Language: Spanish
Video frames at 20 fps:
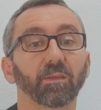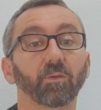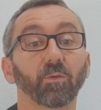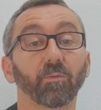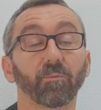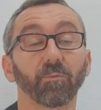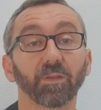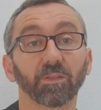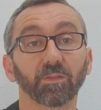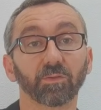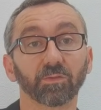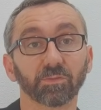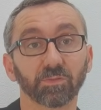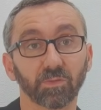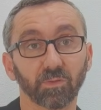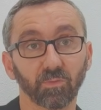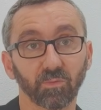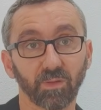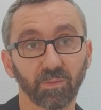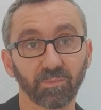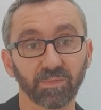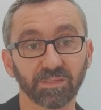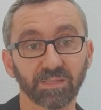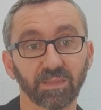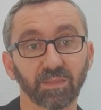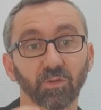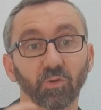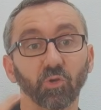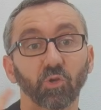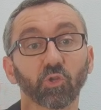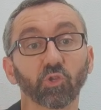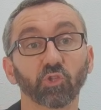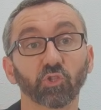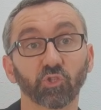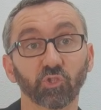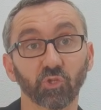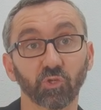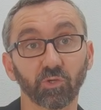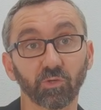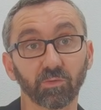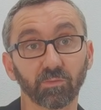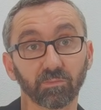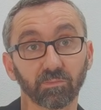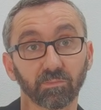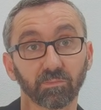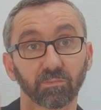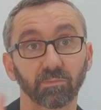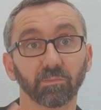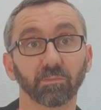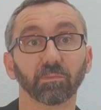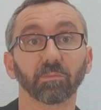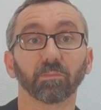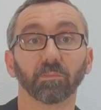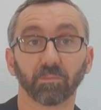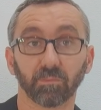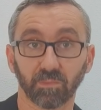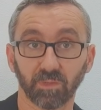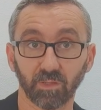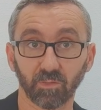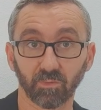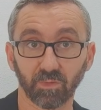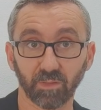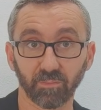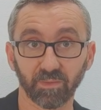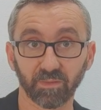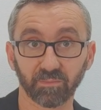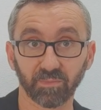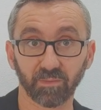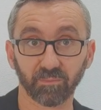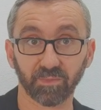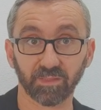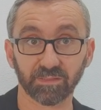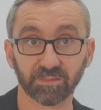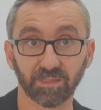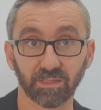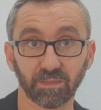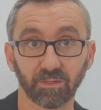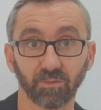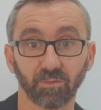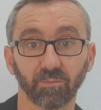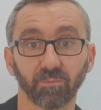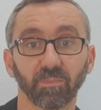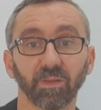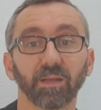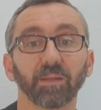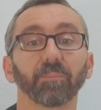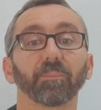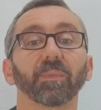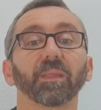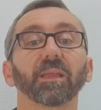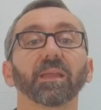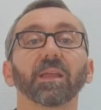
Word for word: conflictos de una administración solo de una misma administración, ¿vale?